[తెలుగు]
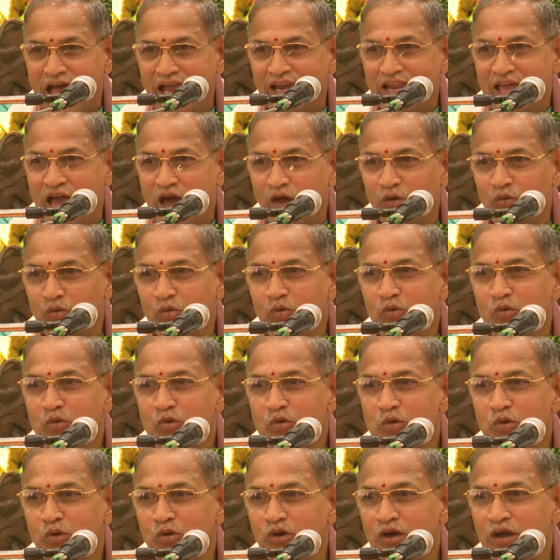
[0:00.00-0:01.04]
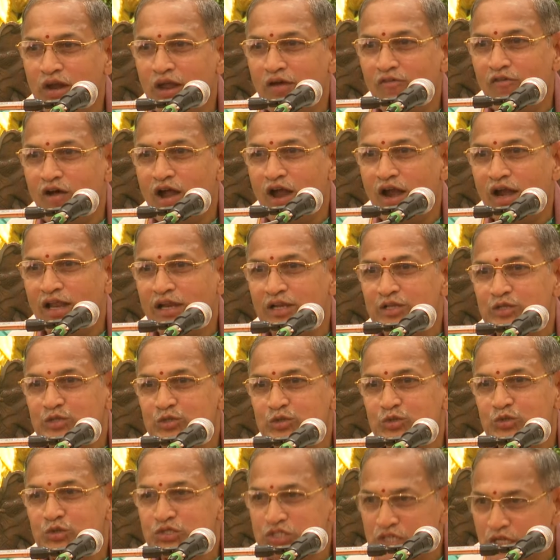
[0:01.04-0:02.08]
అని అనుకుంటున్న వాళ్ళని
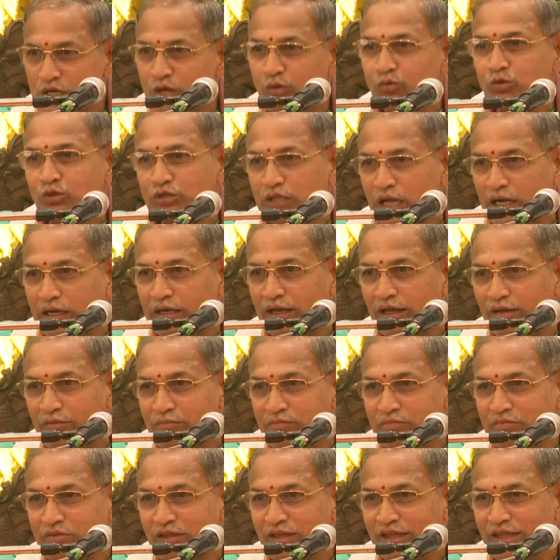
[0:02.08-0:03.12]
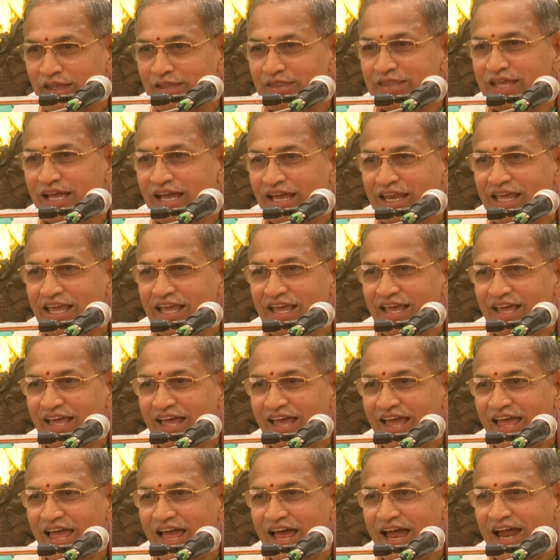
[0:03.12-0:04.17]
చూసి నవ్వుతాట ఎందుకని
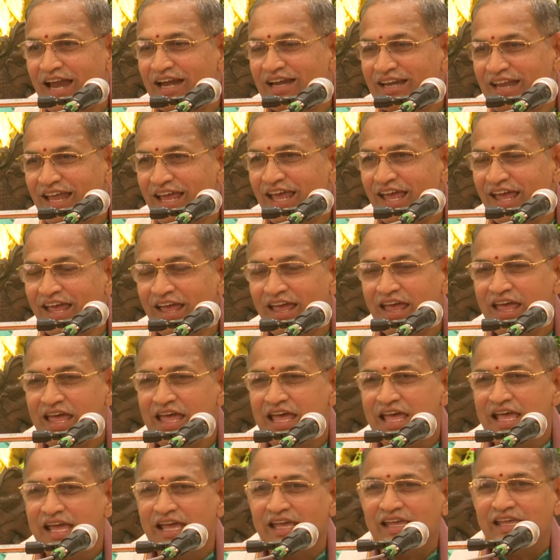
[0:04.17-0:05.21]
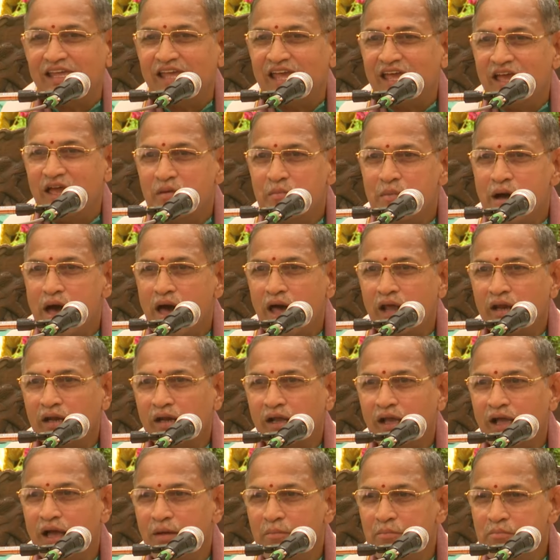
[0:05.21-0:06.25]
అంటే ఏ
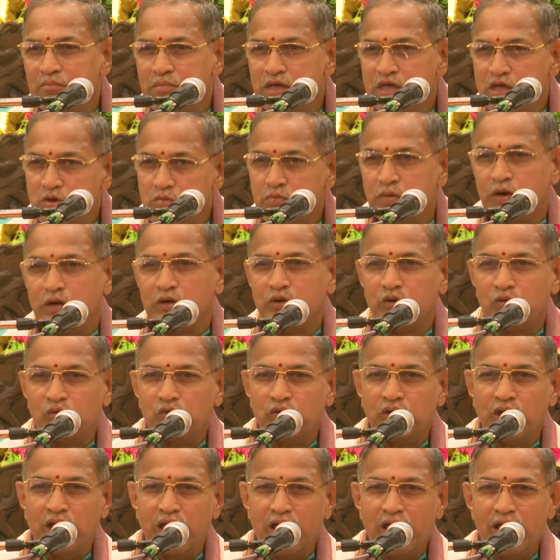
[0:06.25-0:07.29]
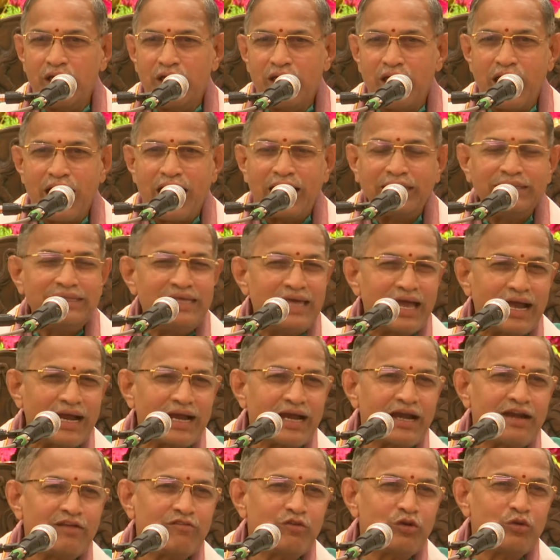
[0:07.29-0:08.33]
మార్గం మీరు పట్టుకున్నా అది
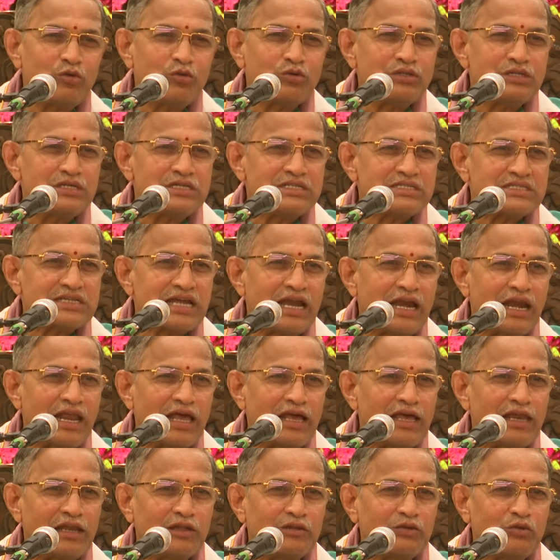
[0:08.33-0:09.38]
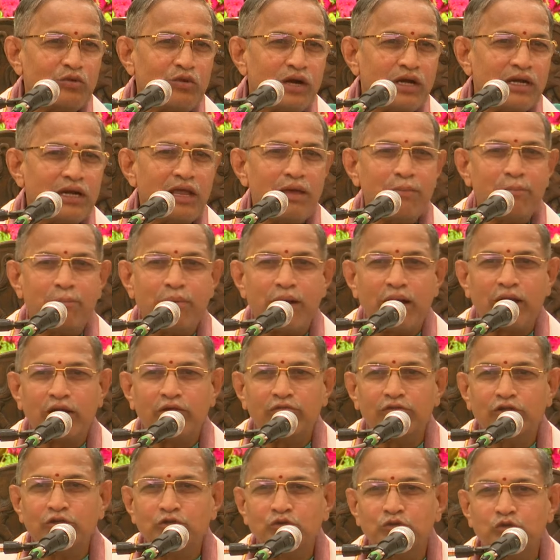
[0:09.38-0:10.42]
ఎక్కడ వరకు తీసుకెళ్ళగలదు అంటే
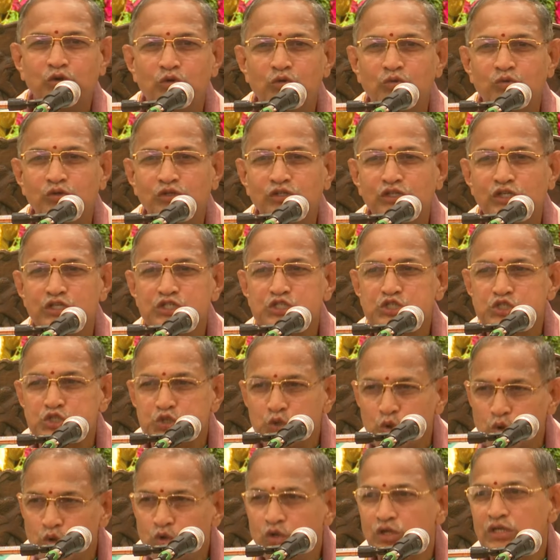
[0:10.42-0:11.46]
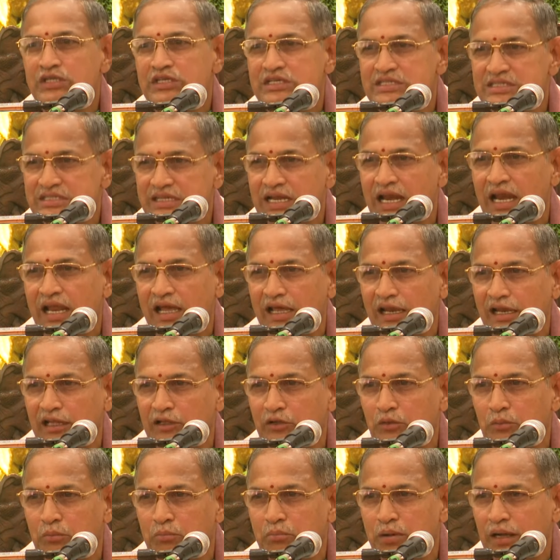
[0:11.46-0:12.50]
భగవంతుడు ఉన్న చోటుకి
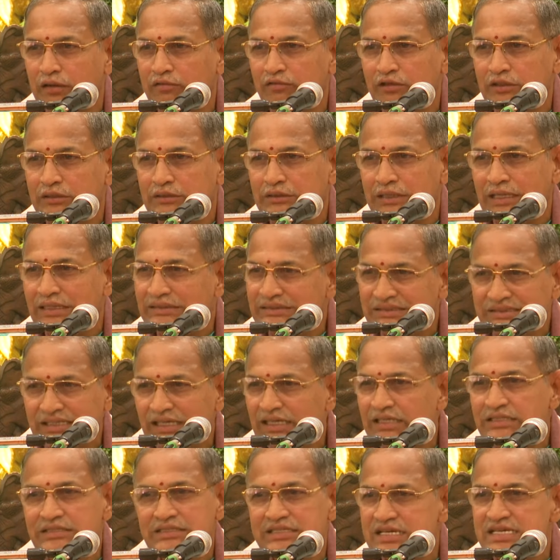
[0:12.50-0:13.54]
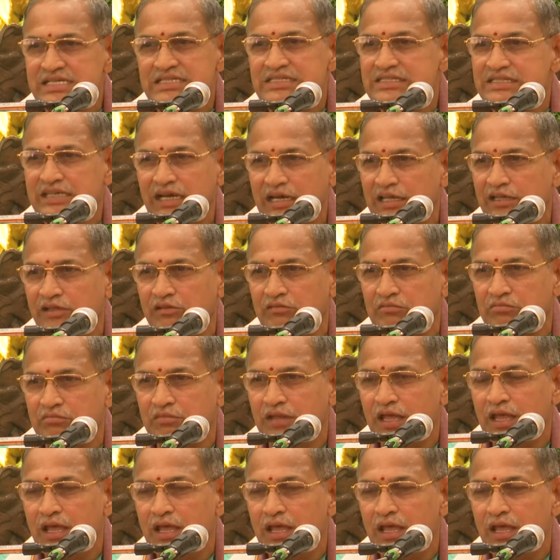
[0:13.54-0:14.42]
తీసుకెళ్ళగలదు భగవద్ దర్శనం చేయించలేదు